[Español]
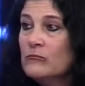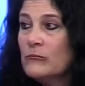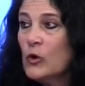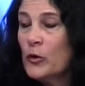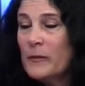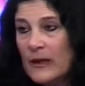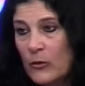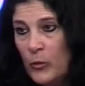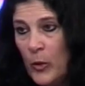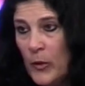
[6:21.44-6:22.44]
con mi
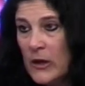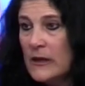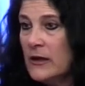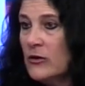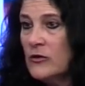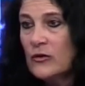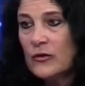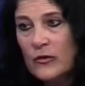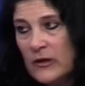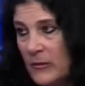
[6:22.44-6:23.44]
grupo político
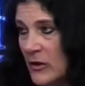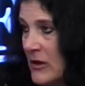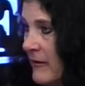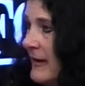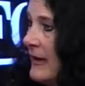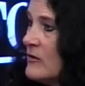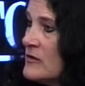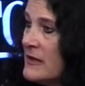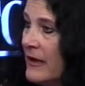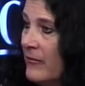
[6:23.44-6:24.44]
nosotros lo que hemos trabajado
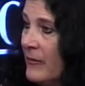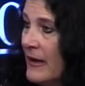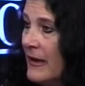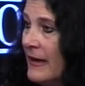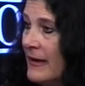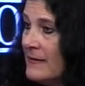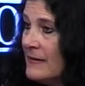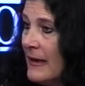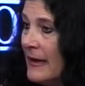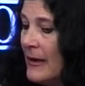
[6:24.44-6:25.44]
siempre
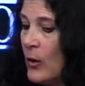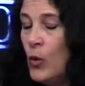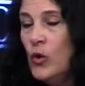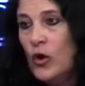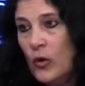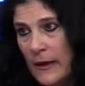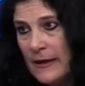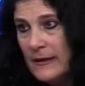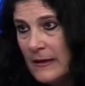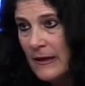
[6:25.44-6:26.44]
es eh, un no a
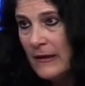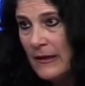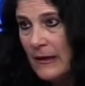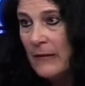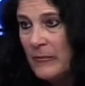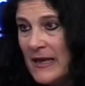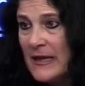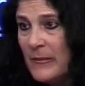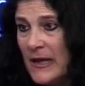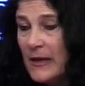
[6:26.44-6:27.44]
este
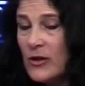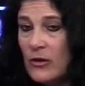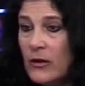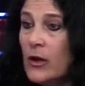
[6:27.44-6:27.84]
emprendimiento. Bien, ustedes irían